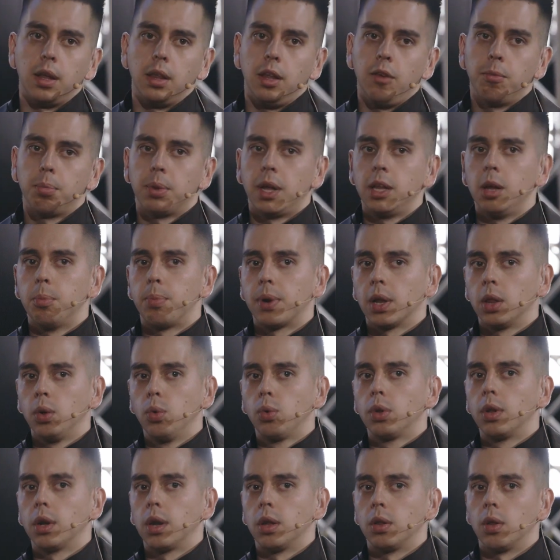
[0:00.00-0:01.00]
Не в плане
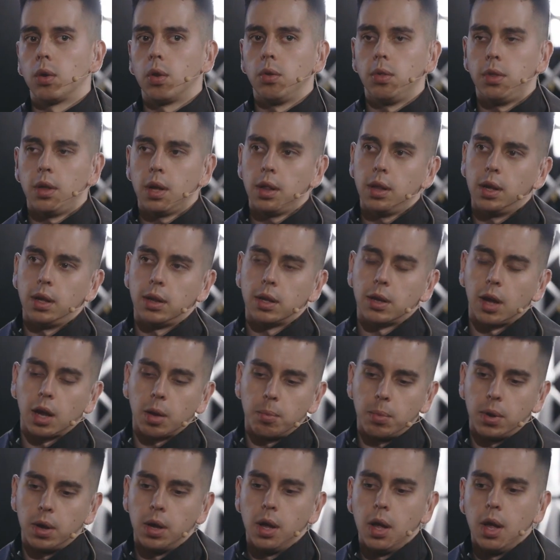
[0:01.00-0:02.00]
продукта, который он делает,
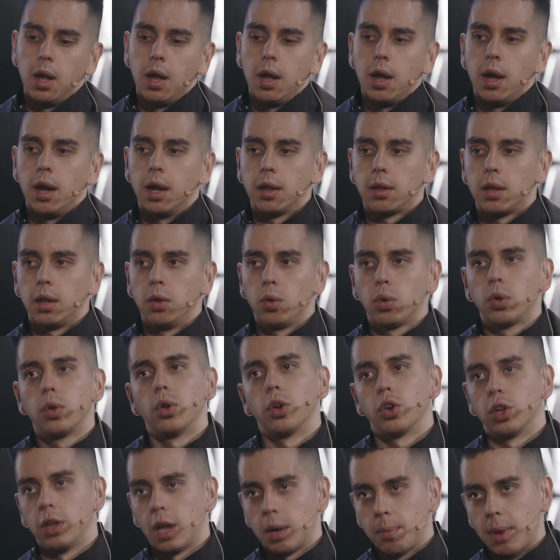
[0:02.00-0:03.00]
как бы, это, ну,
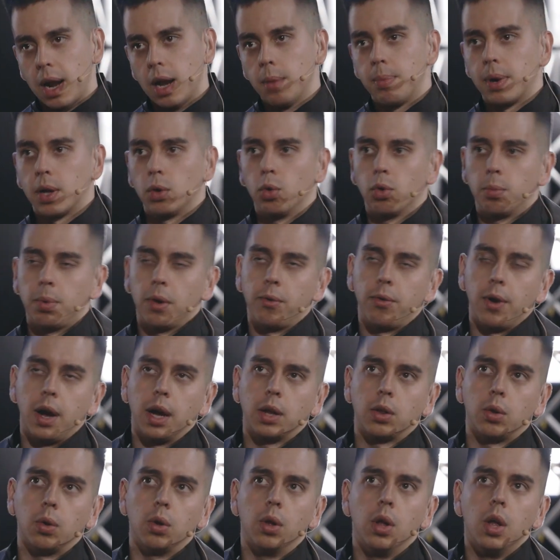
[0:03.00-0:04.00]
тоже нормальный продукт по
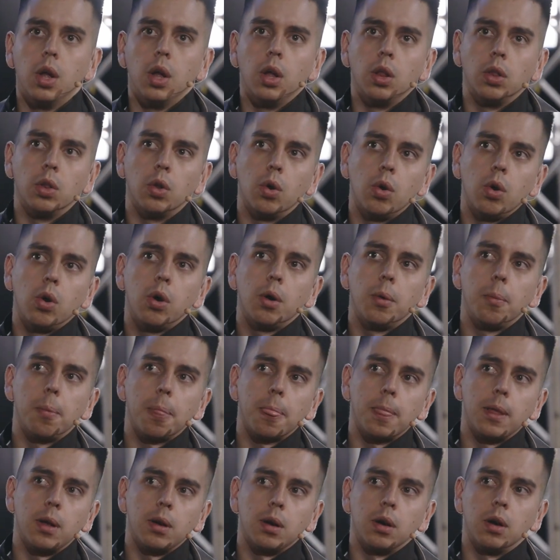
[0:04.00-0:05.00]
факту, но